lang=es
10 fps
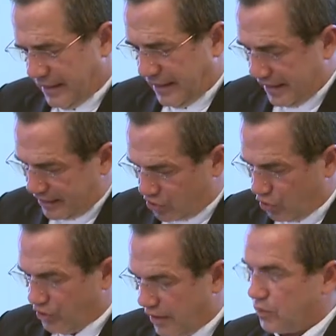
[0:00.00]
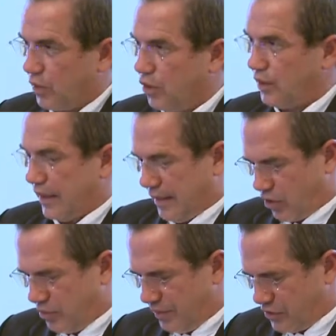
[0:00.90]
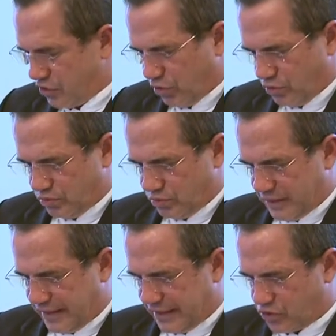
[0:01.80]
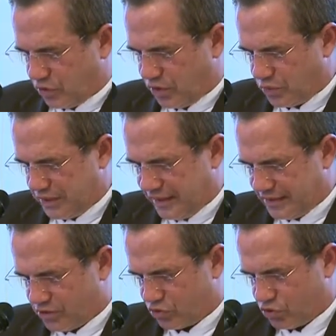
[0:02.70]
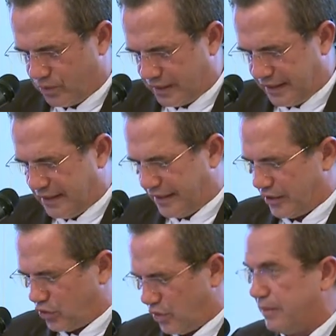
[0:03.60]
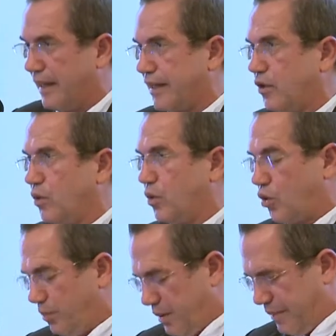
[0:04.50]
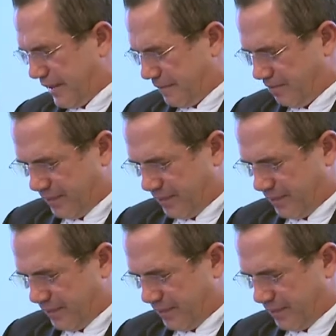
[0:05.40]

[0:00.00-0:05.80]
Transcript: La adhesión del Ecuador a la Convención de las Naciones Unidas sobre el Derecho del Mar, o CONVEMAR,